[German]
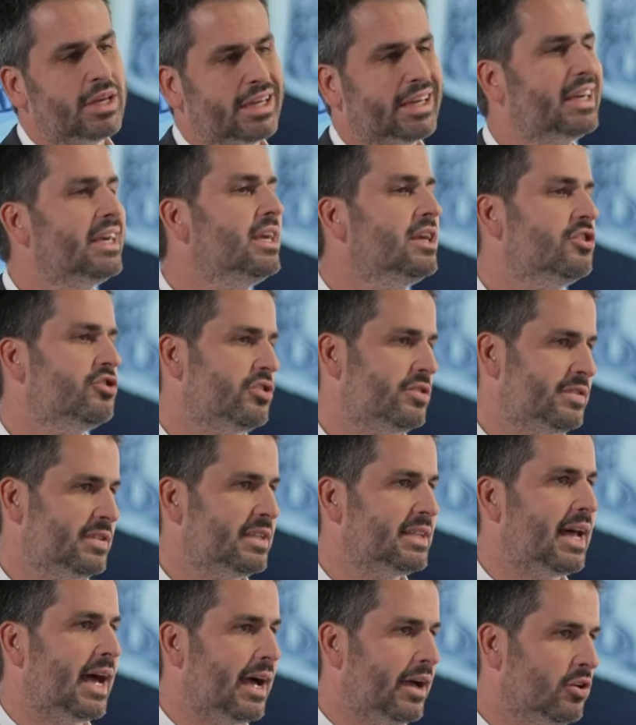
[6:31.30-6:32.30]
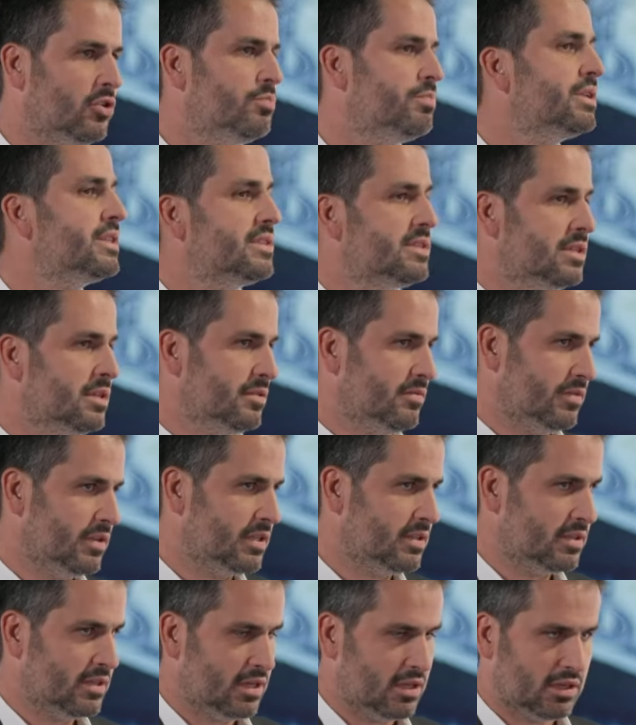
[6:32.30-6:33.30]
ein griechisches Szenario passieren, wie
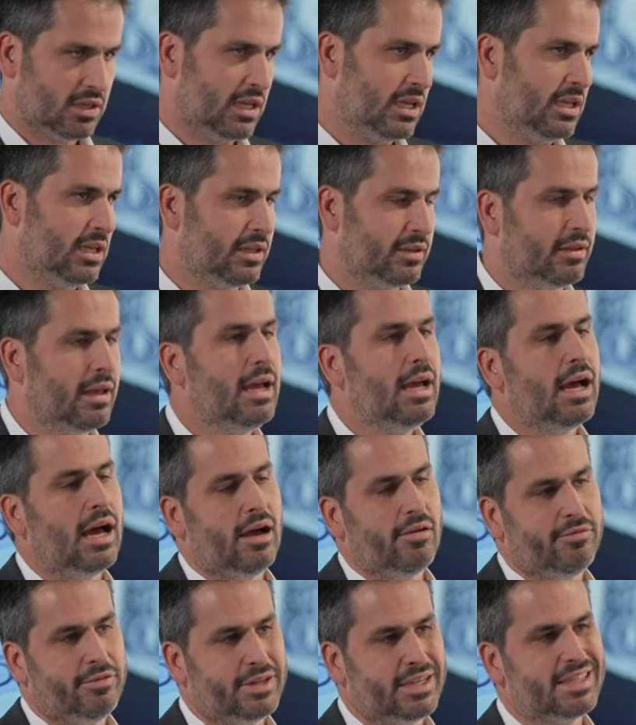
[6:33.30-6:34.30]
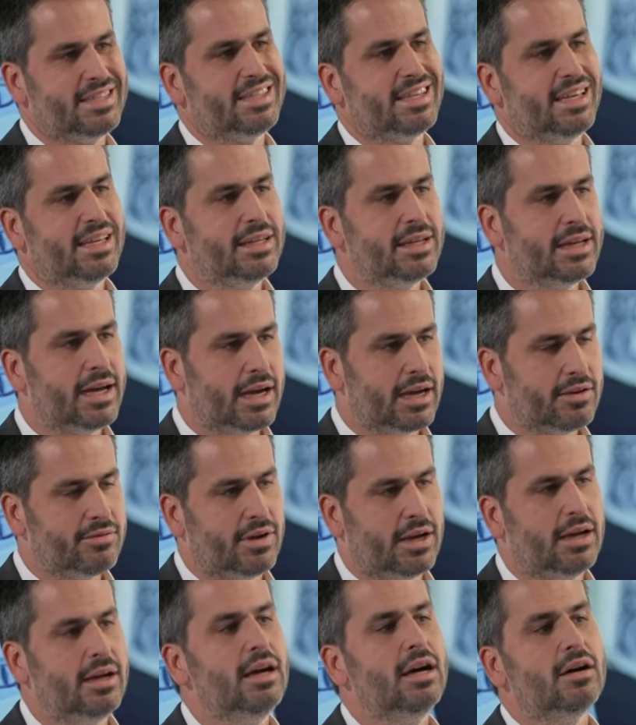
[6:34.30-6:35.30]
es ja in Griechenland Anfang der 10er Jahre
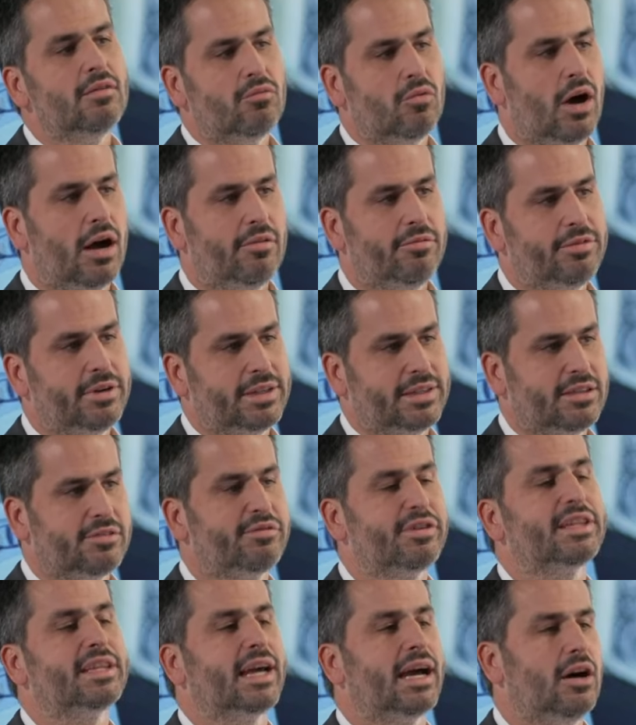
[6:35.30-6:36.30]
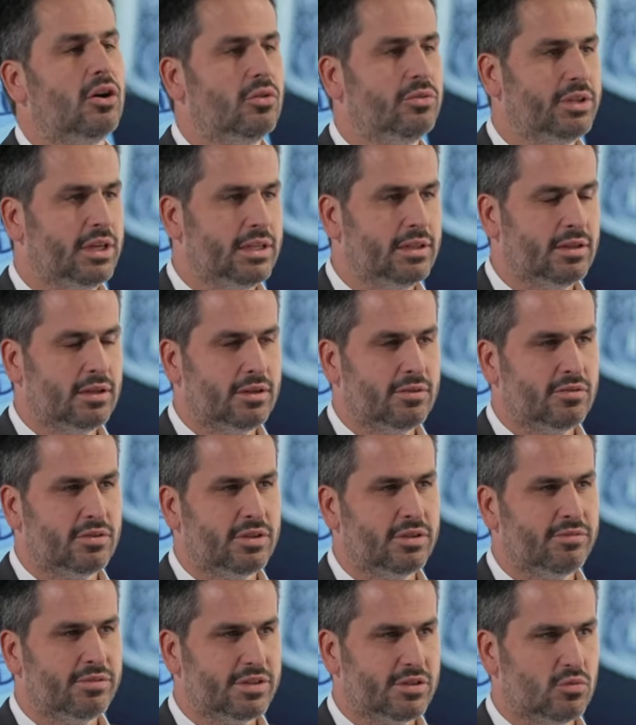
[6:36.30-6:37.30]
war, wo einfach das Vertrauen der
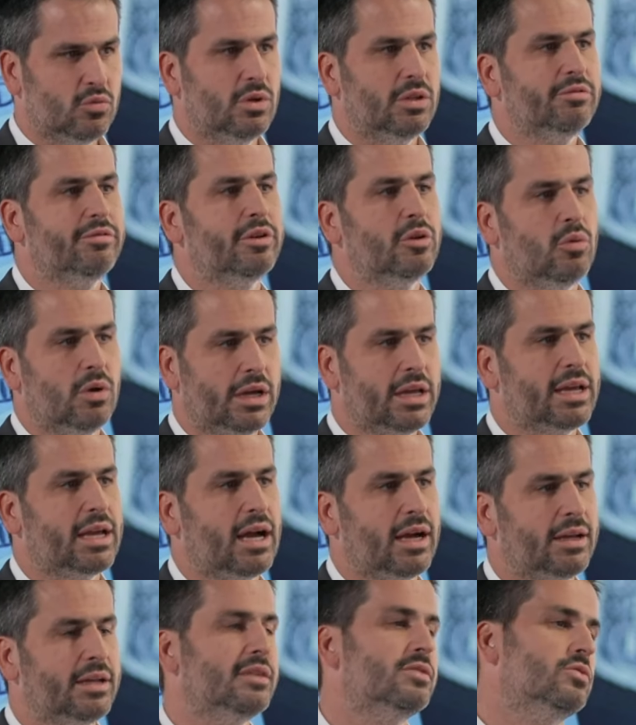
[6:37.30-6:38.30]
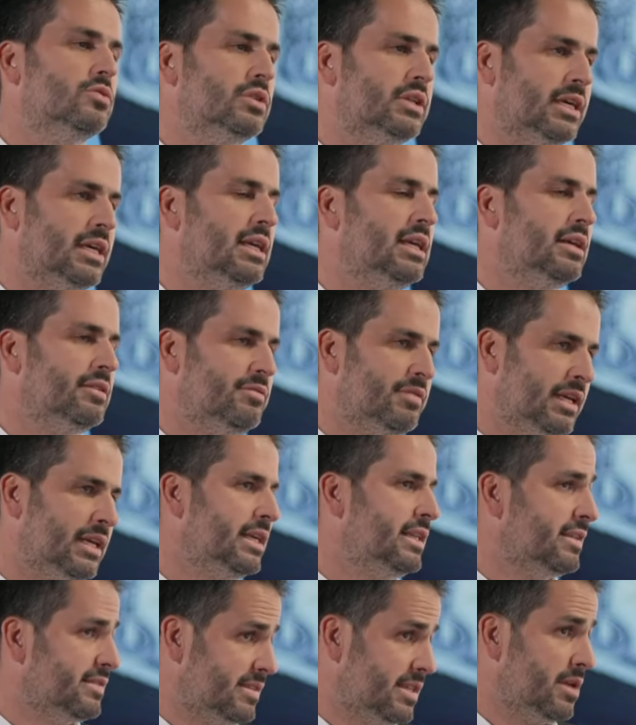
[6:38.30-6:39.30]
internationalen Investoren verloren gegangen ist und Griechenland
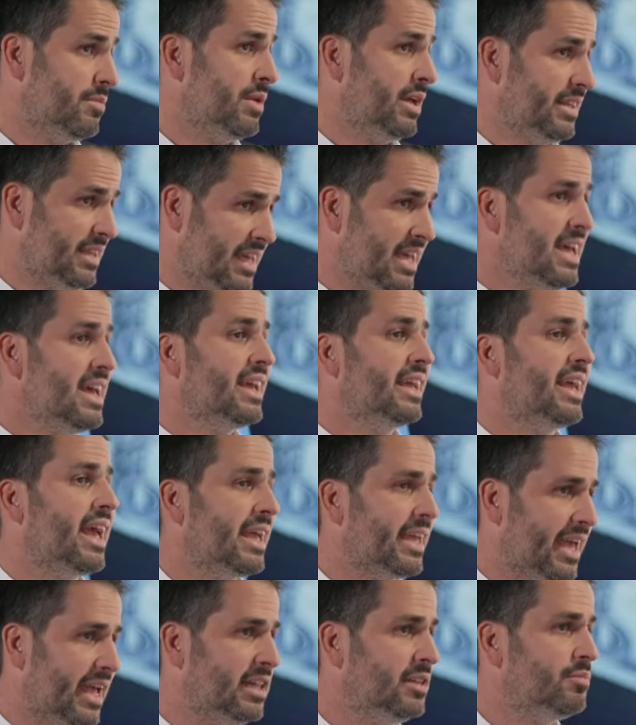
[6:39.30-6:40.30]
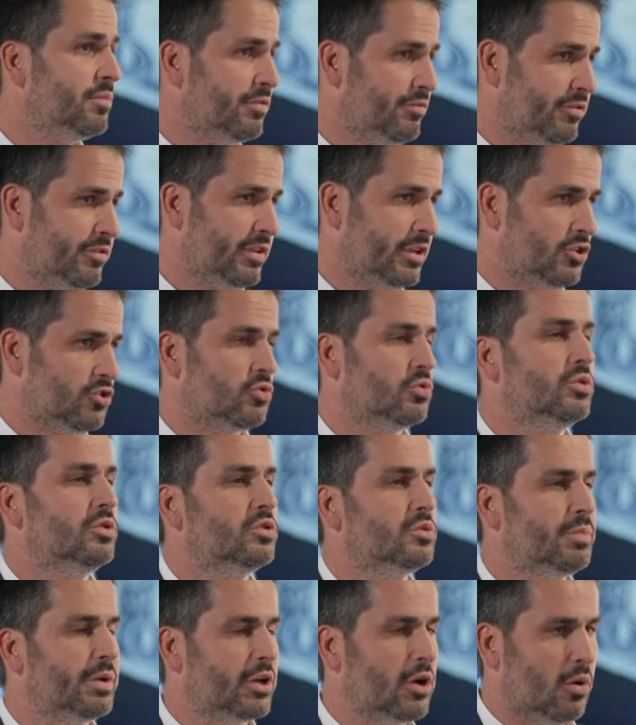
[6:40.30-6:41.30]
wirklich das Thema hatte, kein Geld mehr für seine Schulden
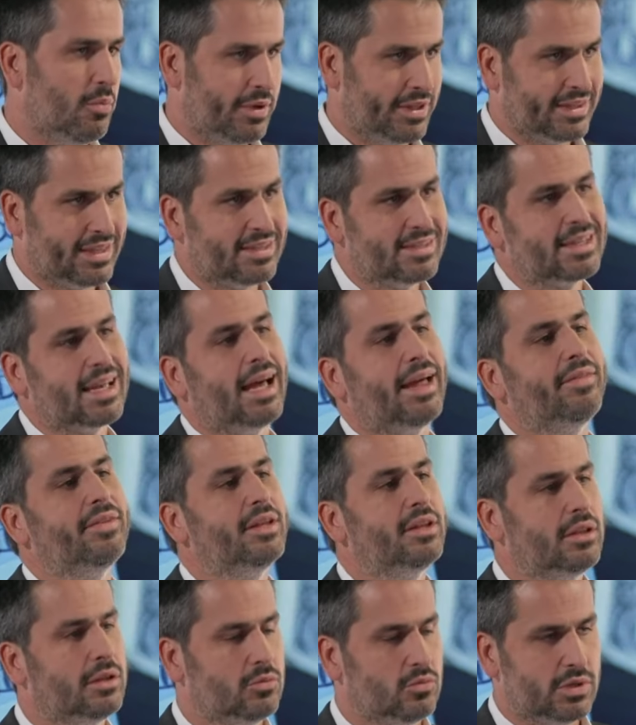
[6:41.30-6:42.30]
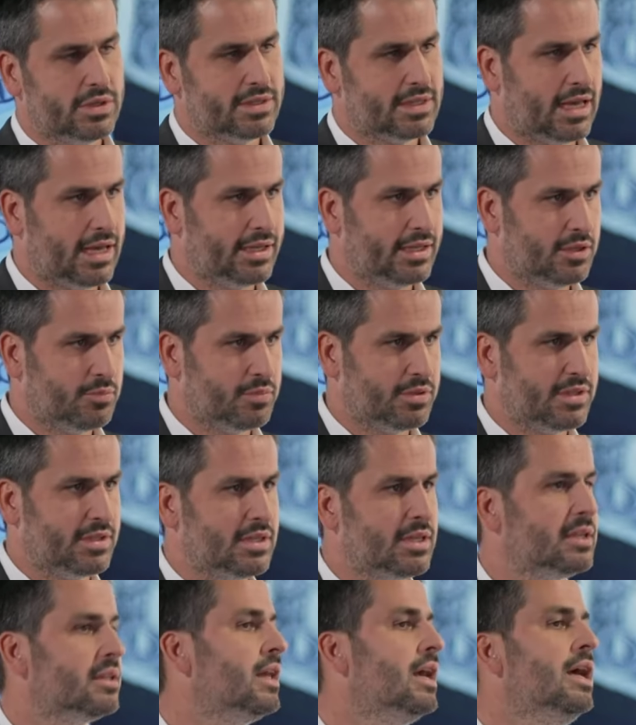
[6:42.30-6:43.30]
zu bekommen. Das kann in den USA nicht
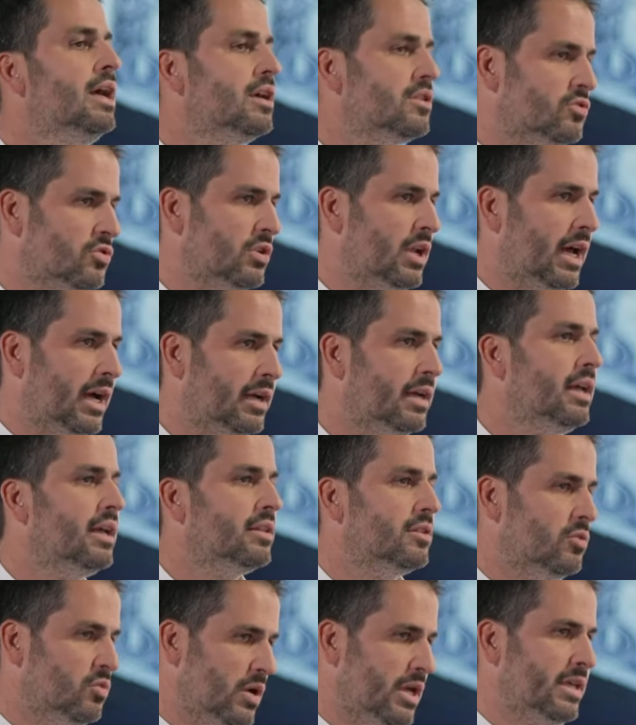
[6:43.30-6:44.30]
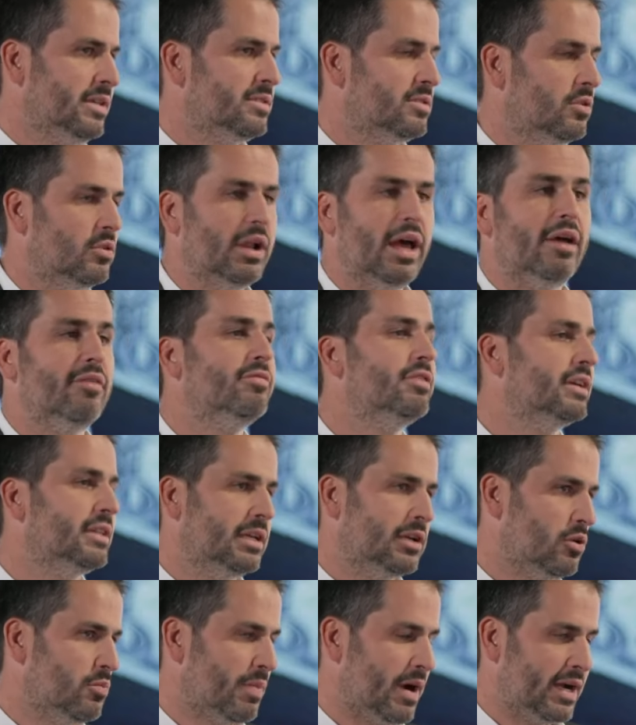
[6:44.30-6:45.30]
passieren, solange der US-Dollar einfach
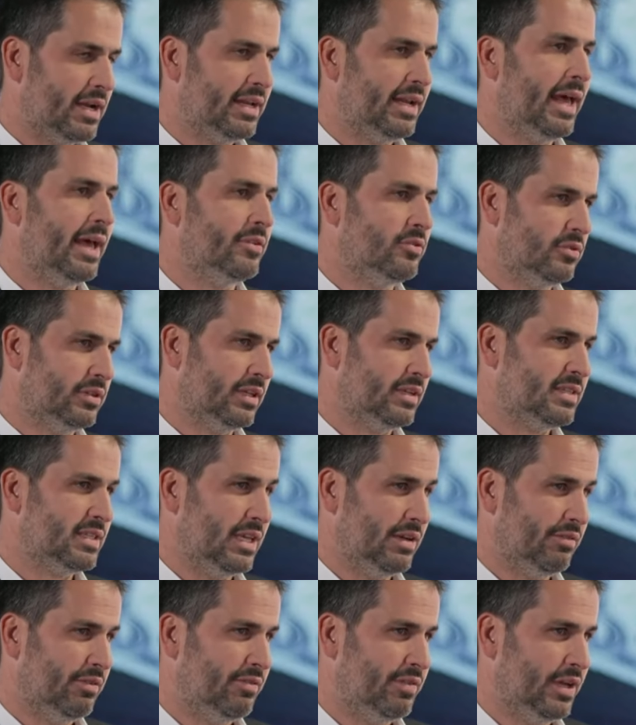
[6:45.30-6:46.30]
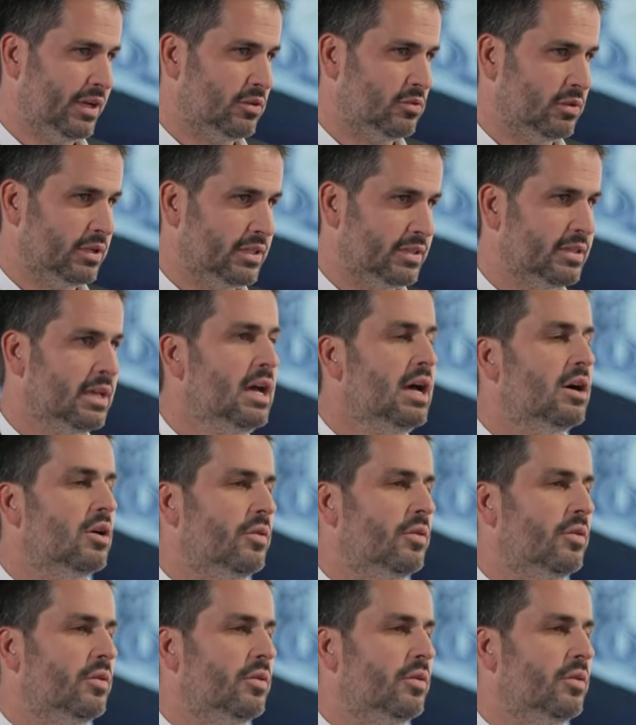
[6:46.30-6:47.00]
die globale Leit- und Reservewährung ist.